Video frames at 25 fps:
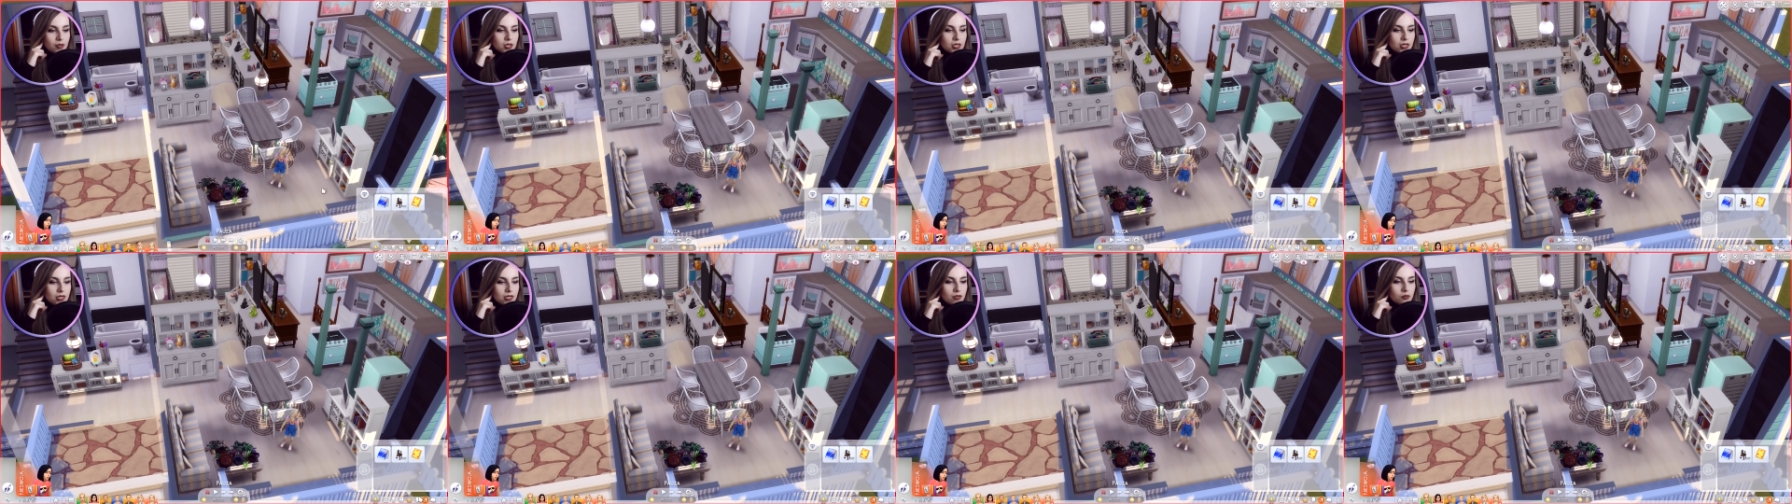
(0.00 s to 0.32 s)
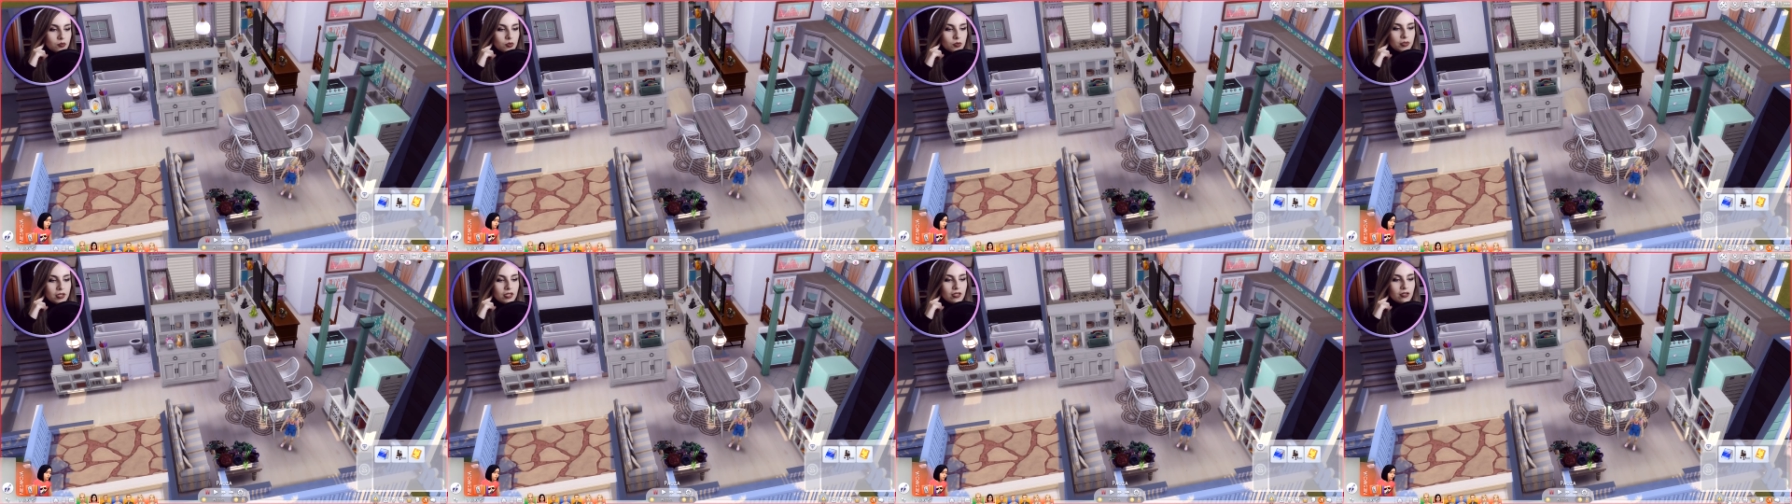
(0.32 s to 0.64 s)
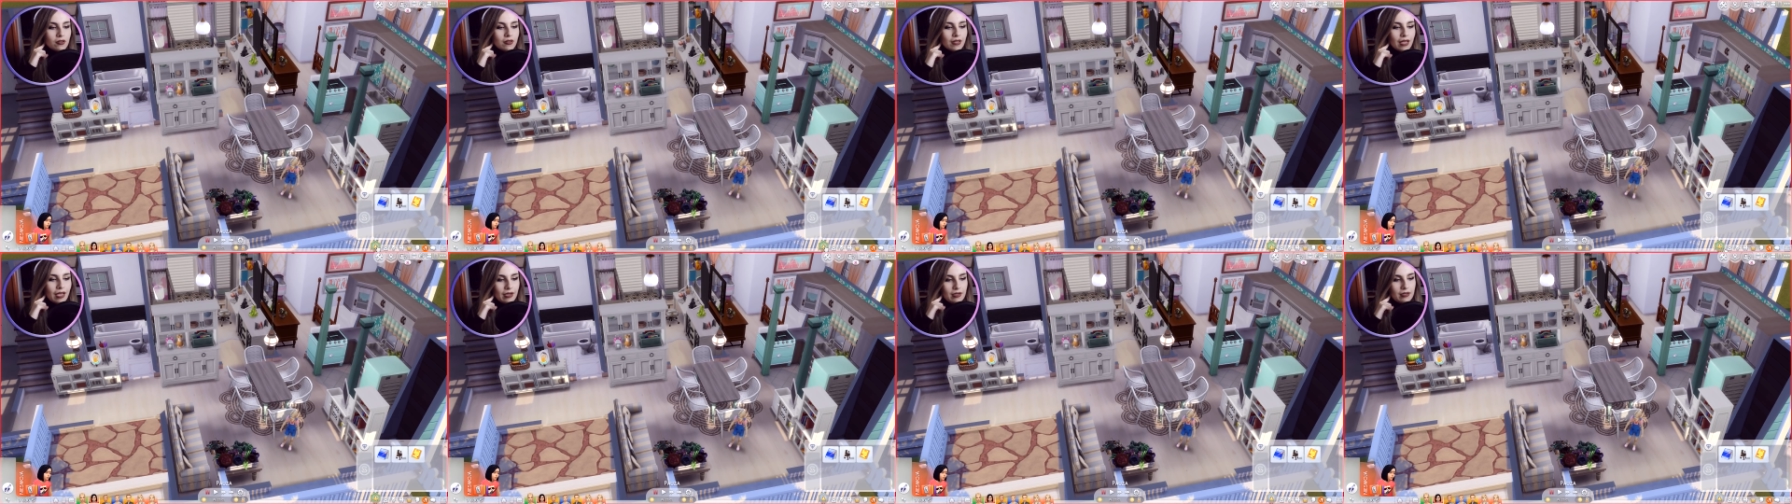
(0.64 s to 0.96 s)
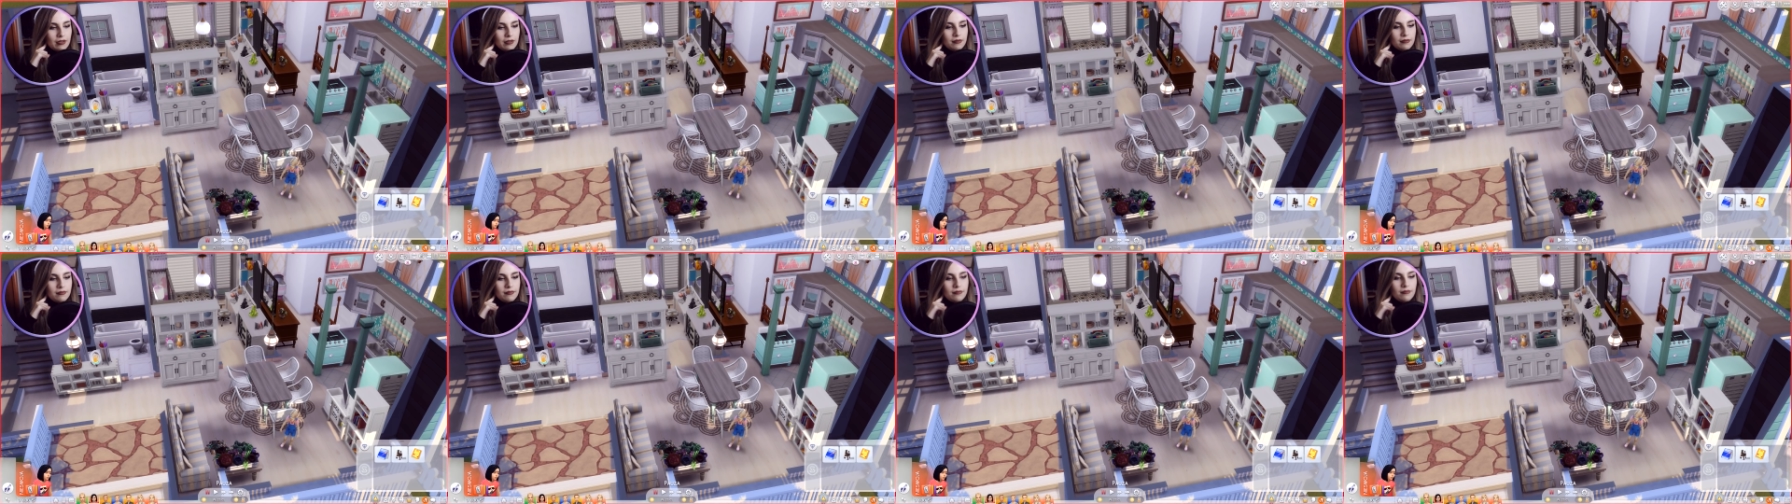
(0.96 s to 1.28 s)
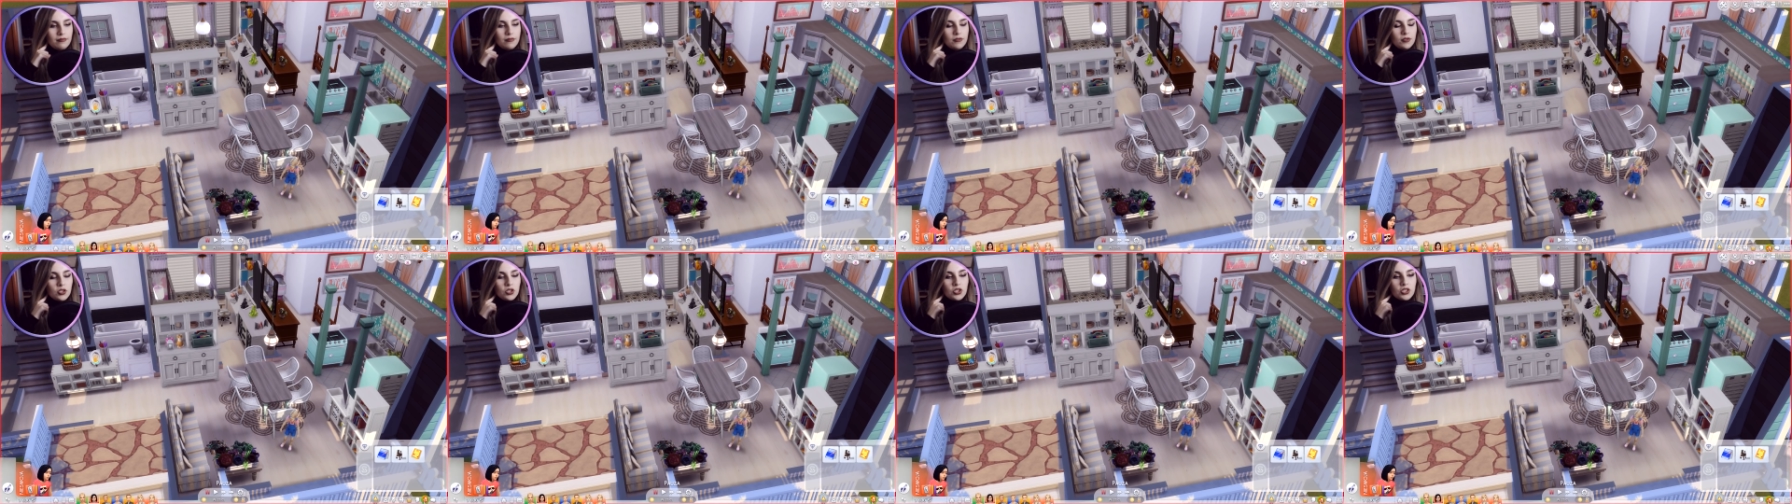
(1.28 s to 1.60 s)
Może zrobimy to tak,
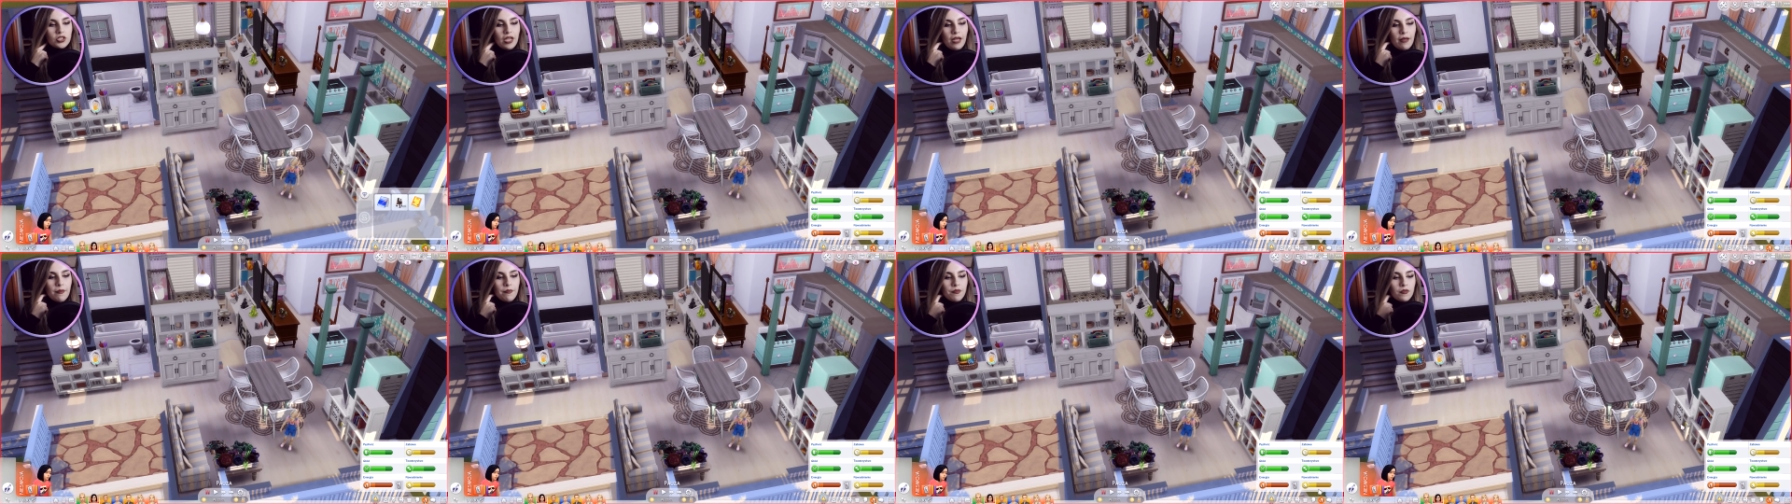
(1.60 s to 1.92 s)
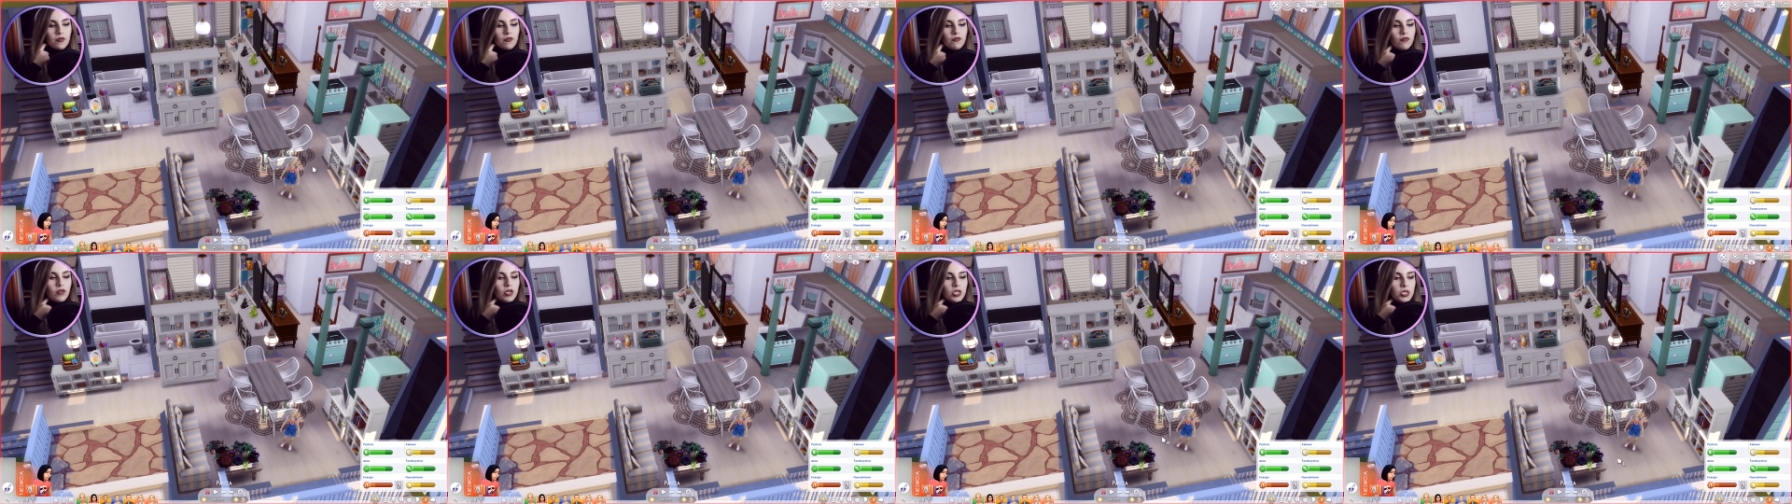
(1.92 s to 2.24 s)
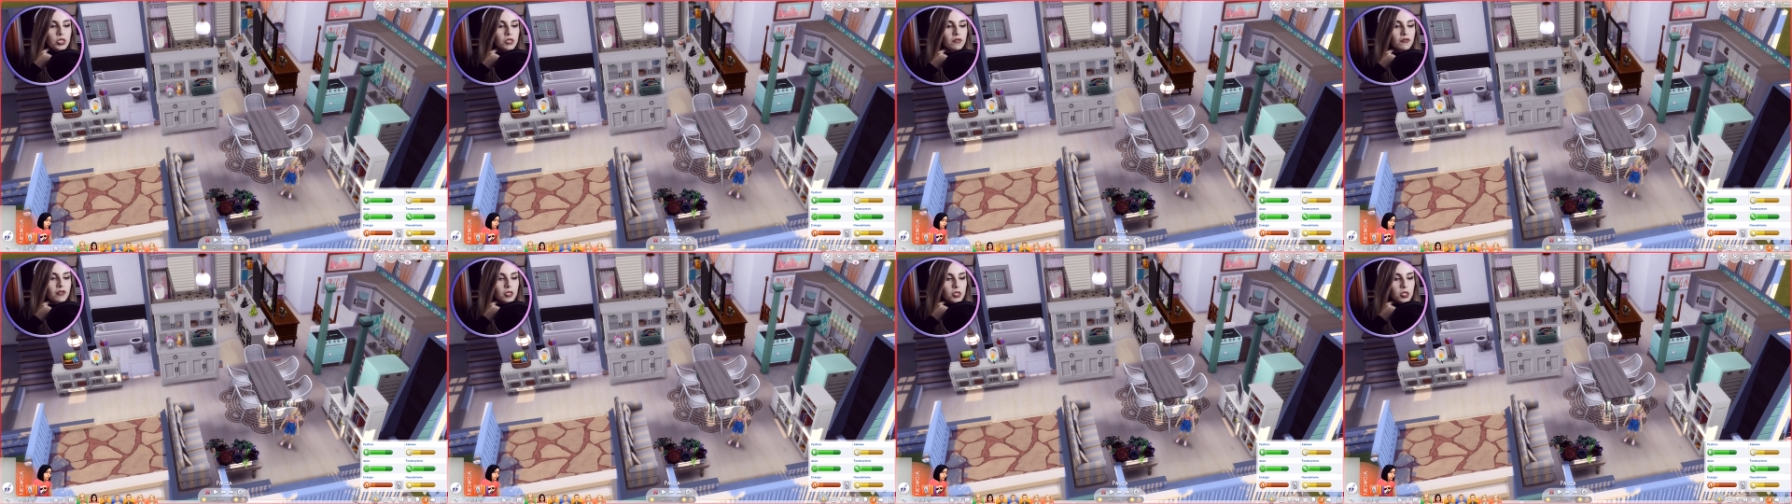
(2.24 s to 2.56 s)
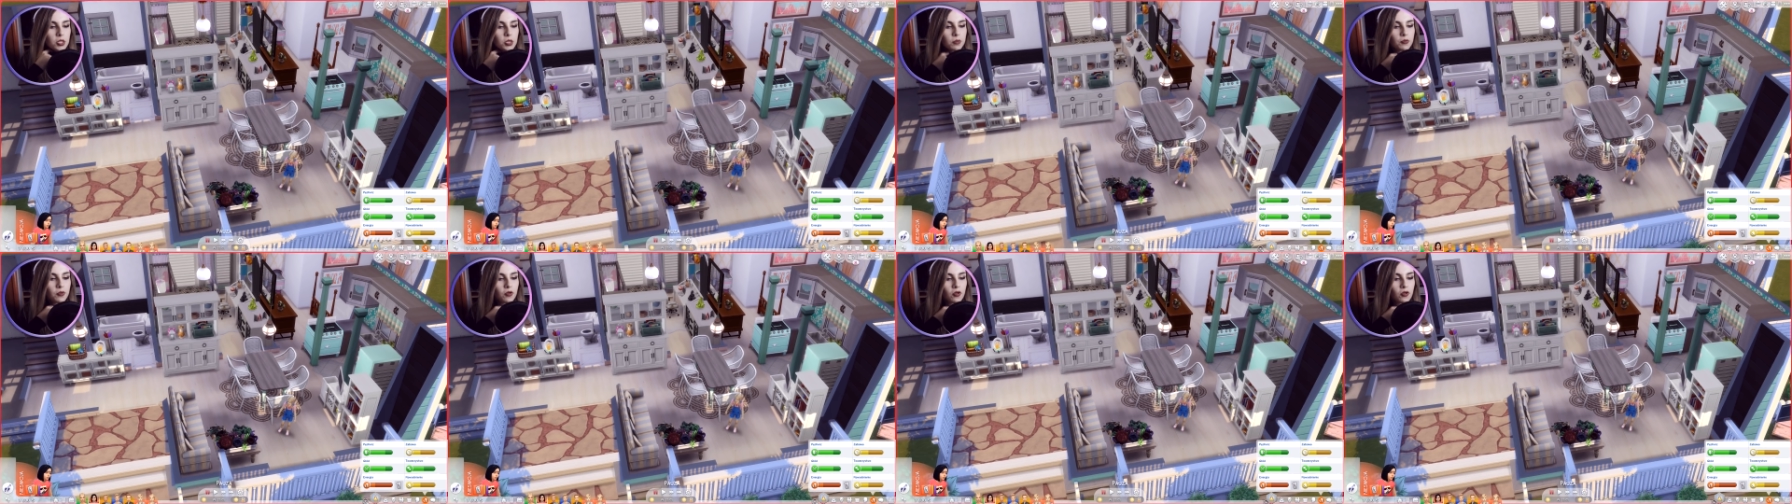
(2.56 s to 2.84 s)
że właściwie